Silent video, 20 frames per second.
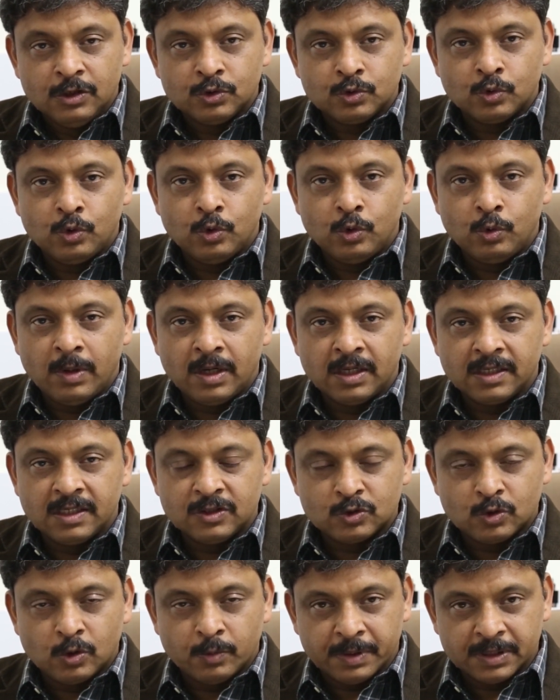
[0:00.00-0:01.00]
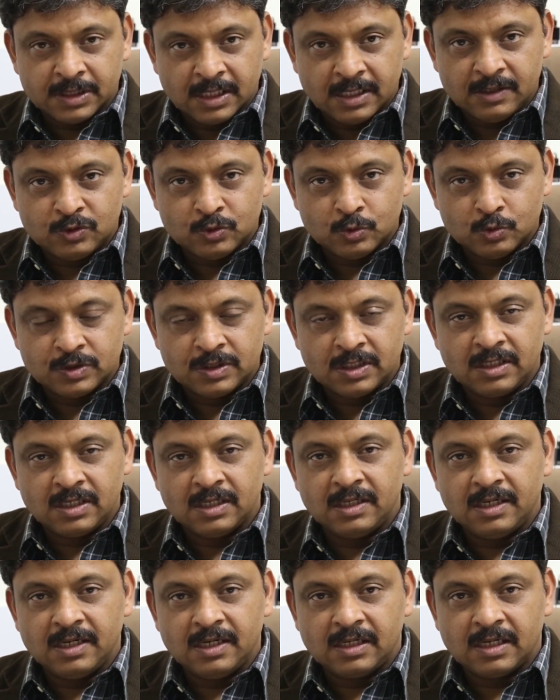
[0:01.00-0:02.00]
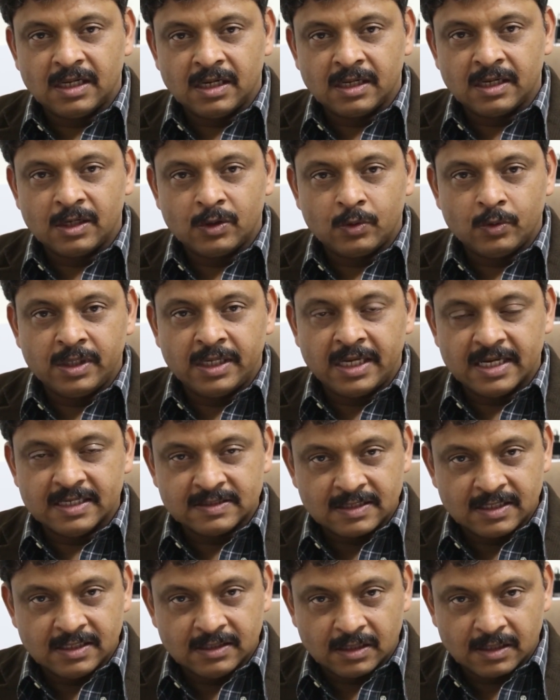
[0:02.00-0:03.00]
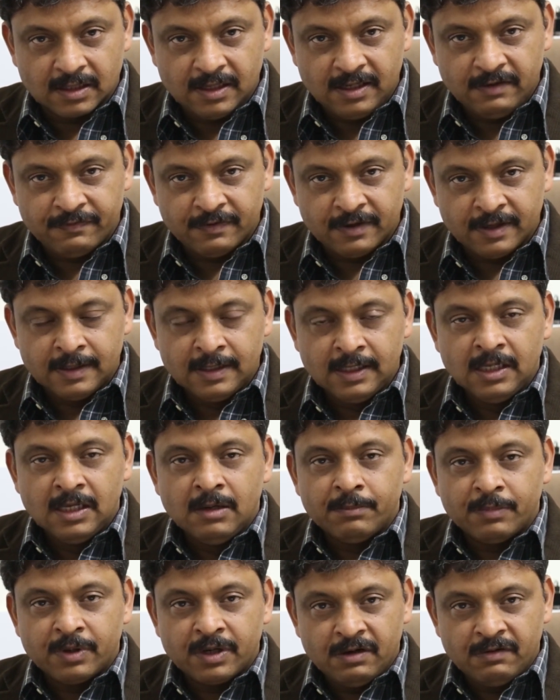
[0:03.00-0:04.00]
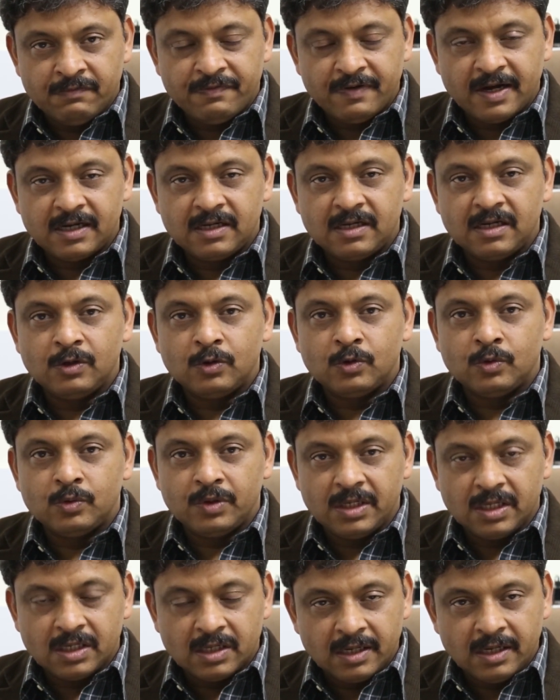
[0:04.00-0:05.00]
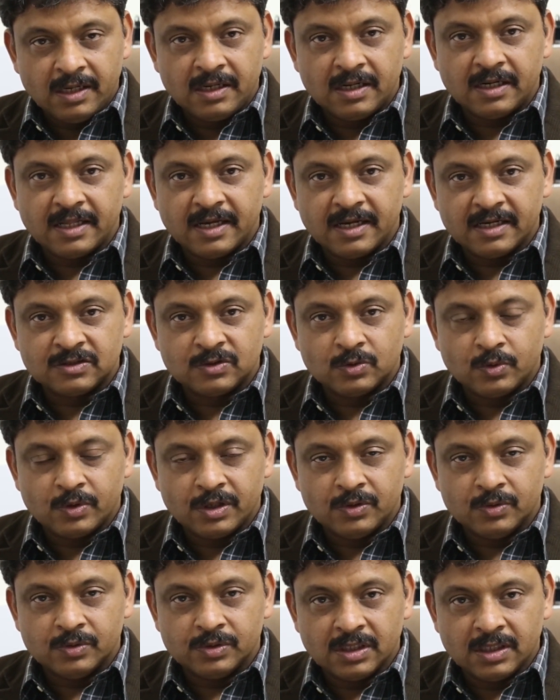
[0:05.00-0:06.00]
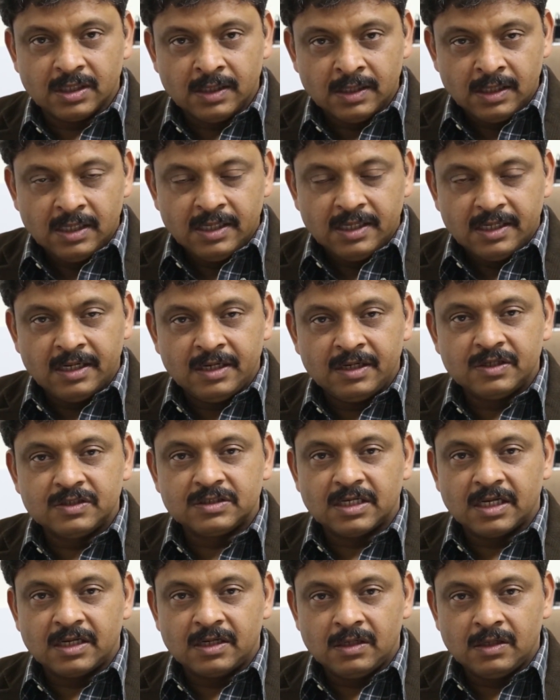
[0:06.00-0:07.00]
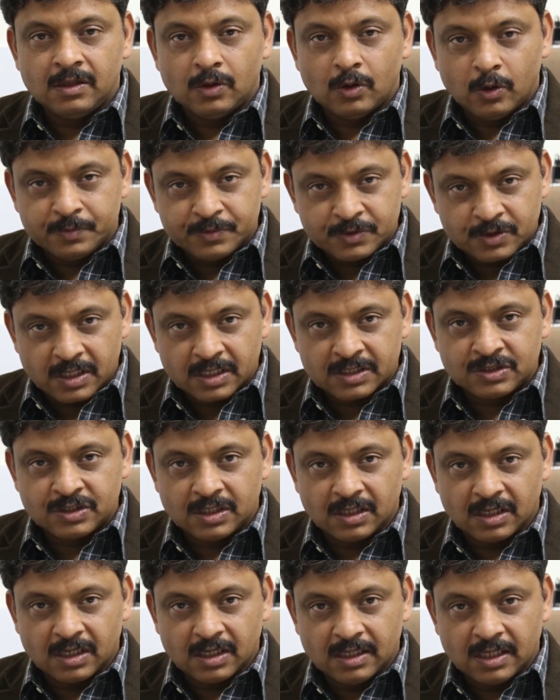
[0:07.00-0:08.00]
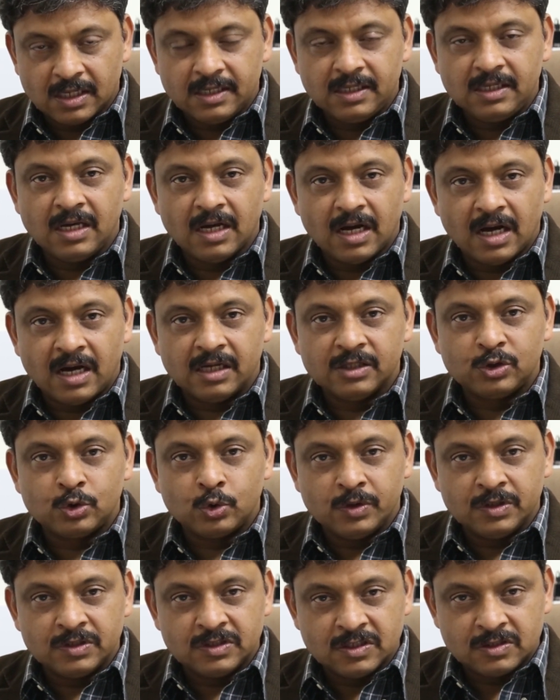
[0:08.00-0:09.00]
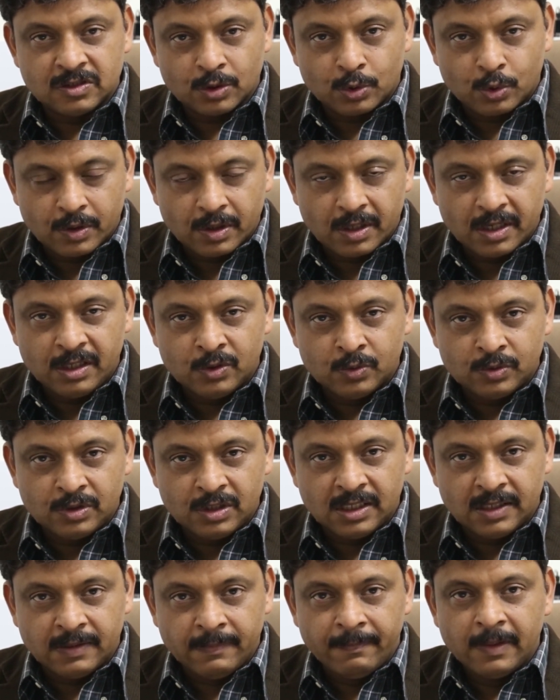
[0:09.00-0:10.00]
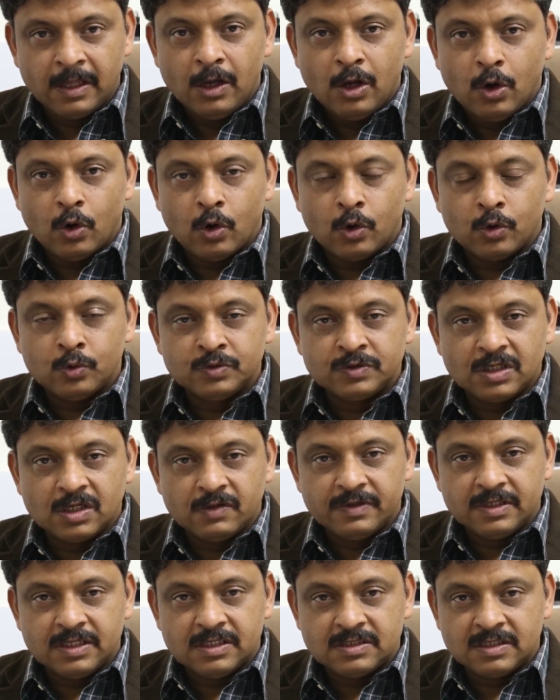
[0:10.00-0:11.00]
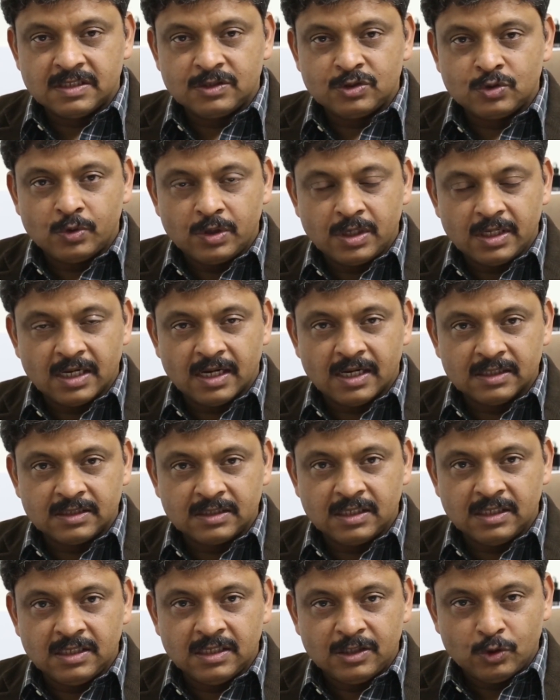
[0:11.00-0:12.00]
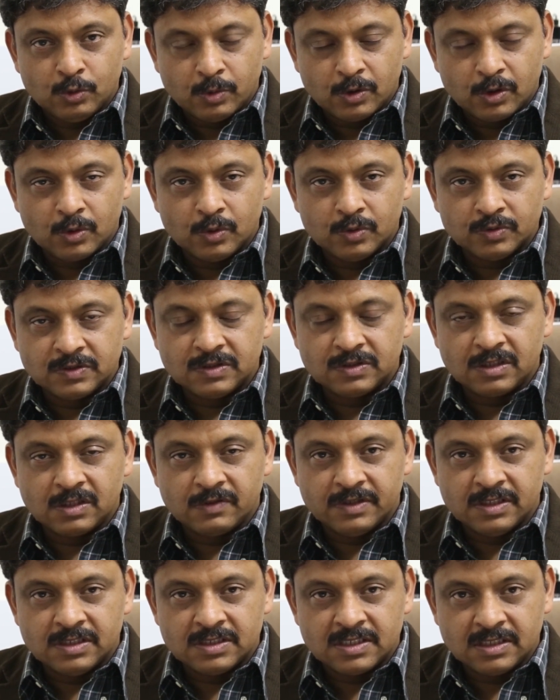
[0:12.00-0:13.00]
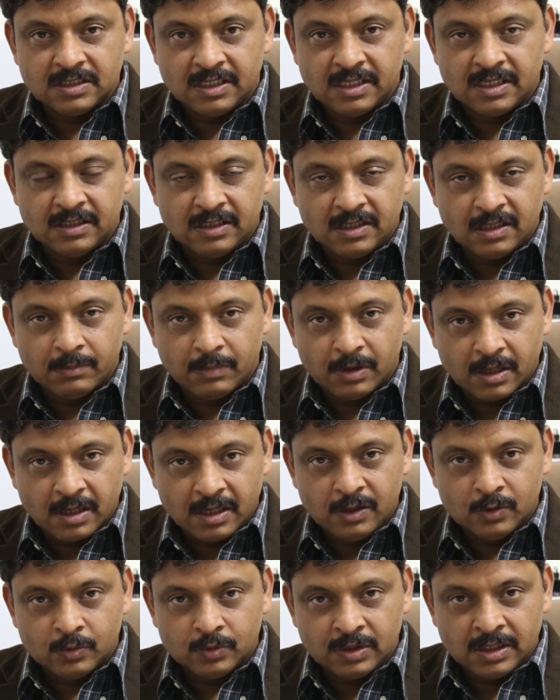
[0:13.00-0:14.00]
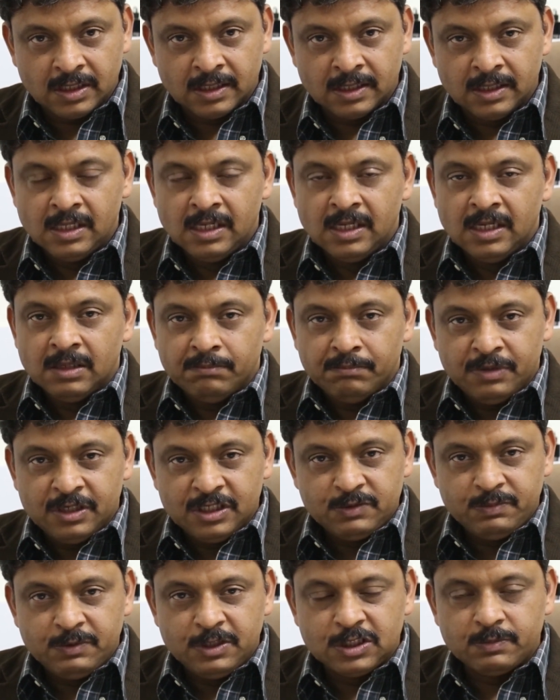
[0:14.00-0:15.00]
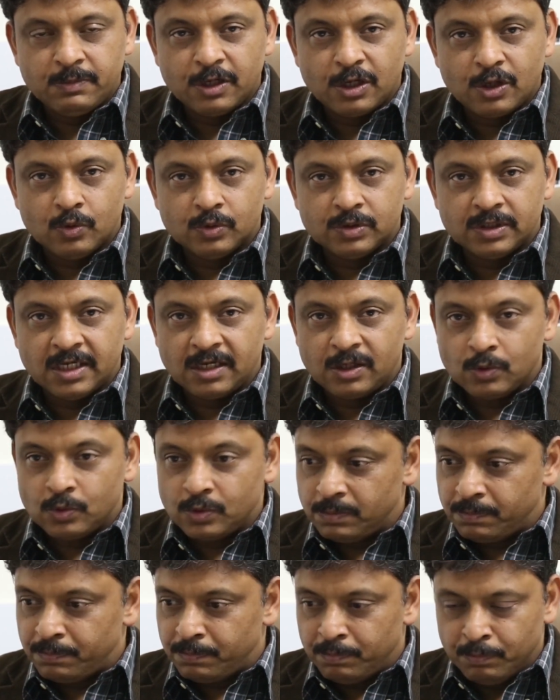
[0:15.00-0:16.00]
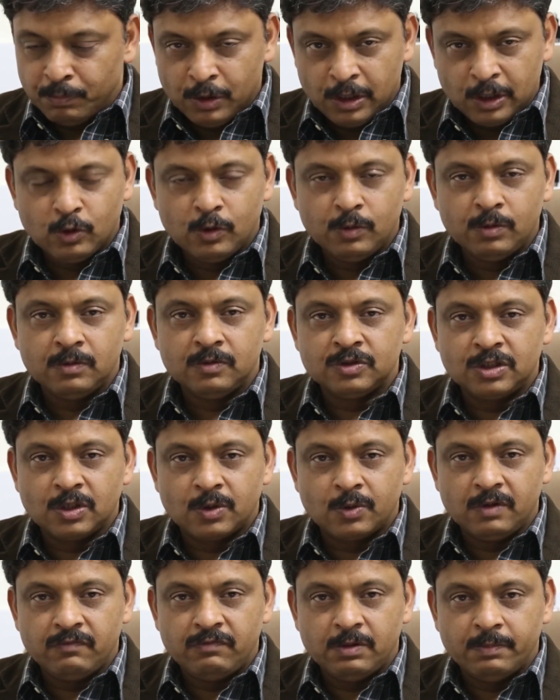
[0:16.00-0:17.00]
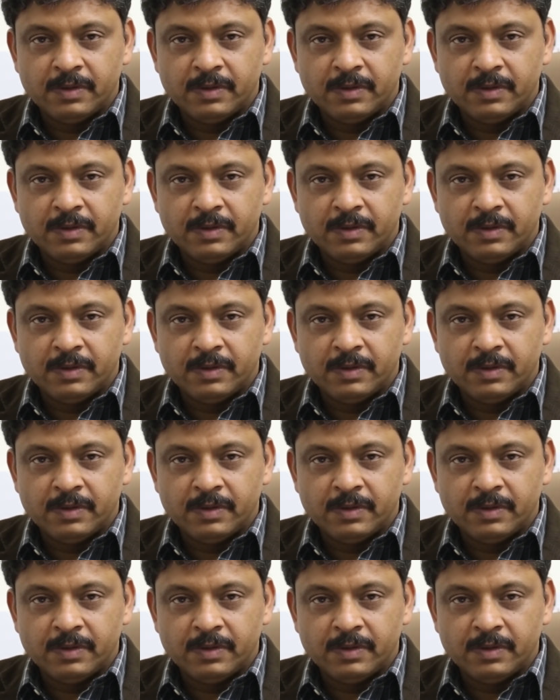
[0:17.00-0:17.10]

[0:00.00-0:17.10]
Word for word: तो लोग बाग इसको पता नहीं सोचते हैं कि ठीक ठाक है कोई गैस की तकलीफ़ है पर इनफैक्ट इनको रिकरेंट अटैक्स हो रहे होते हैं इंटेस्टाइनल ऑब्स्ट्रक्शन के यानी कि आँत थोड़ी सी सिकुड़ रही होती है और उसकी वजह से छोटी आँत की ट्यूबरकुलोसिस की वजह से धीरे धीरे बढ़ रही होती है बीच बीच में क्यों होता है क्योंकि बिल्कुल सिकुड़ी भी